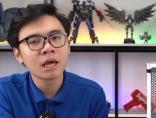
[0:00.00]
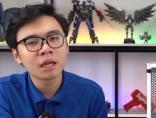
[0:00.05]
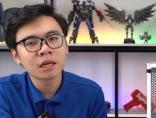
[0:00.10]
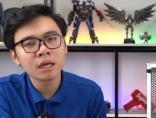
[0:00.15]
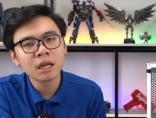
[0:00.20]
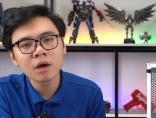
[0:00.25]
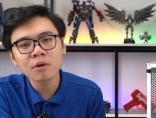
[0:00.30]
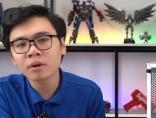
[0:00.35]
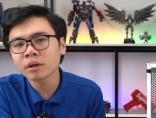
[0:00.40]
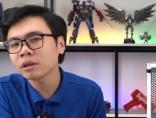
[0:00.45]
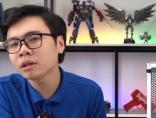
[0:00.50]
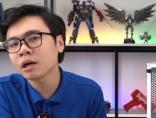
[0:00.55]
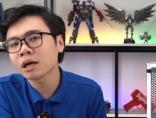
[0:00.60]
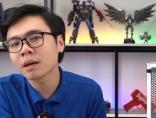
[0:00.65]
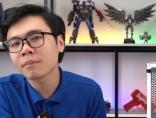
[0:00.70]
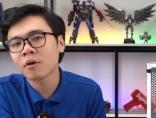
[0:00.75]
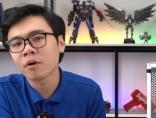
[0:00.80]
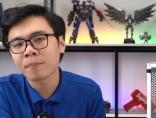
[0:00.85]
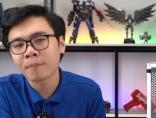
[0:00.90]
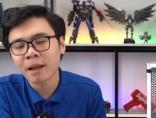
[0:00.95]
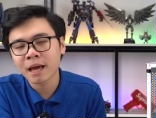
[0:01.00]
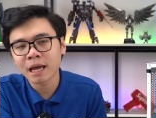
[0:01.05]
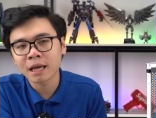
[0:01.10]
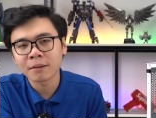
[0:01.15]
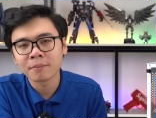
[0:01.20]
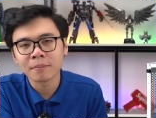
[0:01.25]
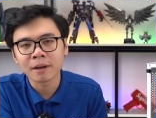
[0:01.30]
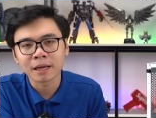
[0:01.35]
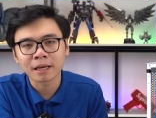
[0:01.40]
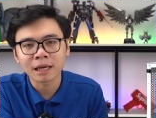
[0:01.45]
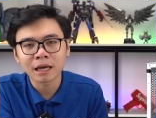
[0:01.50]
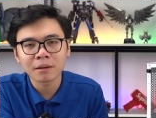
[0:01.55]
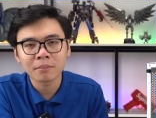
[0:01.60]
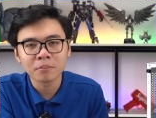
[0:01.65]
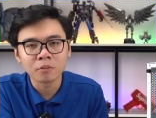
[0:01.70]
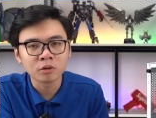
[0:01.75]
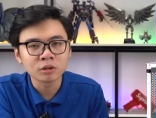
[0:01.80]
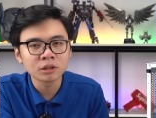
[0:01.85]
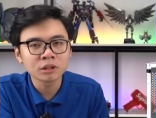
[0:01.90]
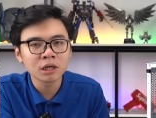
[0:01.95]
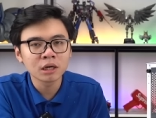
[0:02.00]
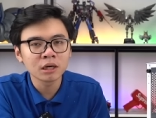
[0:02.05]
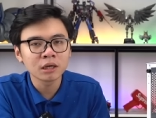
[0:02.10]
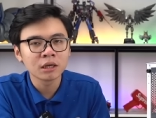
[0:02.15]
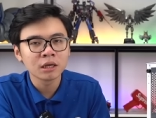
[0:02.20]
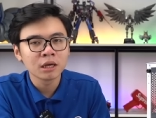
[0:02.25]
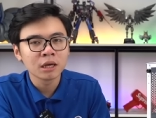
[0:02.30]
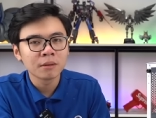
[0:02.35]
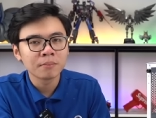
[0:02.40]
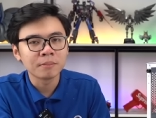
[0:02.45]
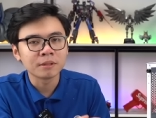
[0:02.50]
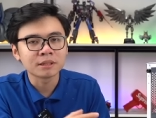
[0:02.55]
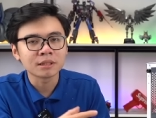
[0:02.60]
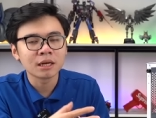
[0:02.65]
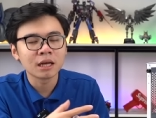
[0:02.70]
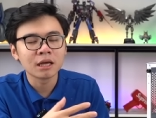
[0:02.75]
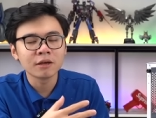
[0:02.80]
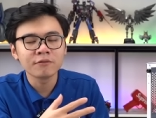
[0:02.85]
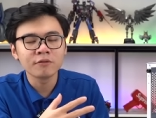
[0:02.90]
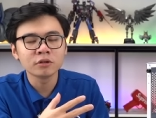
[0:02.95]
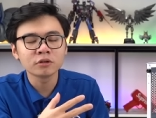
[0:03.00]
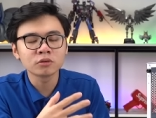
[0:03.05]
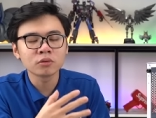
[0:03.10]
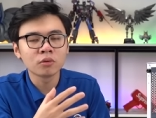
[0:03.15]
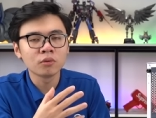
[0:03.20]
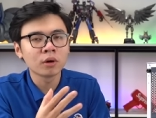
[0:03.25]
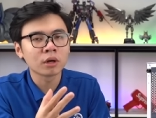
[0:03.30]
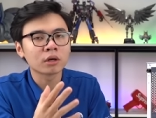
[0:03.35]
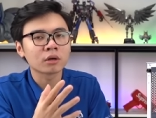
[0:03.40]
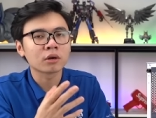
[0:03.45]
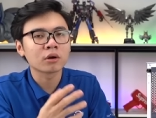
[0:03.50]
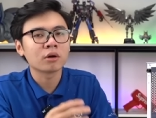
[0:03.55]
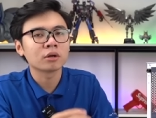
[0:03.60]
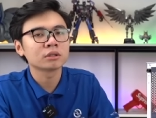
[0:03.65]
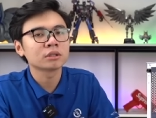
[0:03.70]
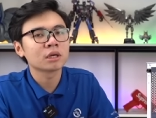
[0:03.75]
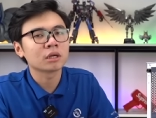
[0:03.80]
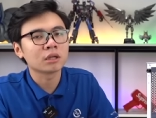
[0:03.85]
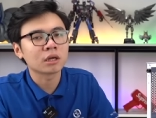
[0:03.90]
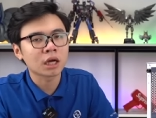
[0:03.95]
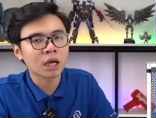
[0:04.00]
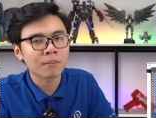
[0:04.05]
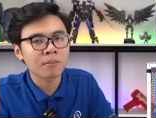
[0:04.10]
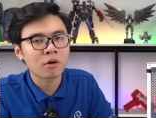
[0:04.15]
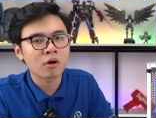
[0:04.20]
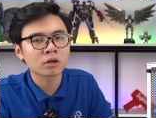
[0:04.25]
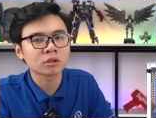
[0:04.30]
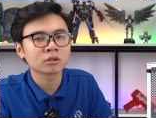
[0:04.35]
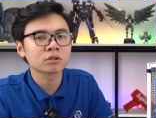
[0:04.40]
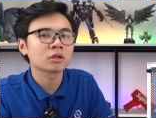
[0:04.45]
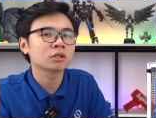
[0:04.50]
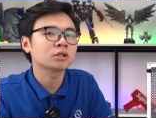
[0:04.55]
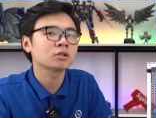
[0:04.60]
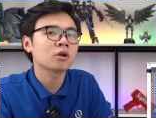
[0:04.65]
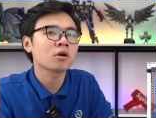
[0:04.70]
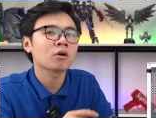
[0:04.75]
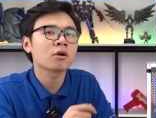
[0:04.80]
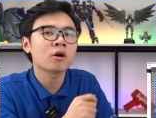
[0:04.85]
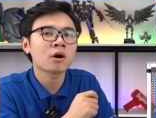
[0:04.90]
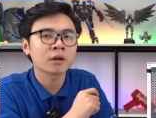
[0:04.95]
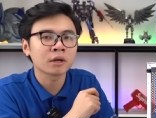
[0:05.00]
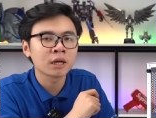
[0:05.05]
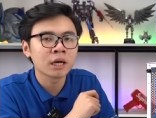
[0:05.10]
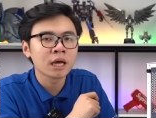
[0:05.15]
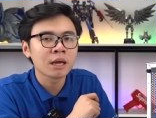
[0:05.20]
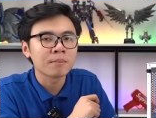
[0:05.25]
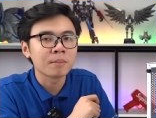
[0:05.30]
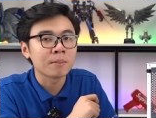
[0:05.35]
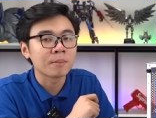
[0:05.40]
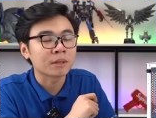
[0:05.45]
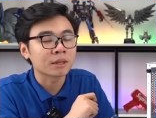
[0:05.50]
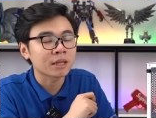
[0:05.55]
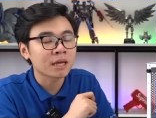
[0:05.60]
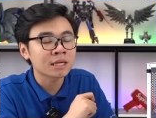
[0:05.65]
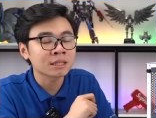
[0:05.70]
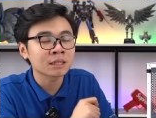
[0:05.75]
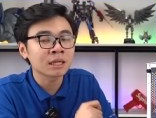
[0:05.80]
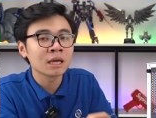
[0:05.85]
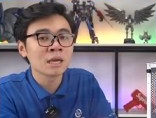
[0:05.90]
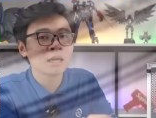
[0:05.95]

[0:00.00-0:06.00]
Nếu các tựa game offline mà anh em muốn chơi, mình sẽ lấy ví dụ luôn, đó chính là tựa game Horizon Zero Dawn mà mình test,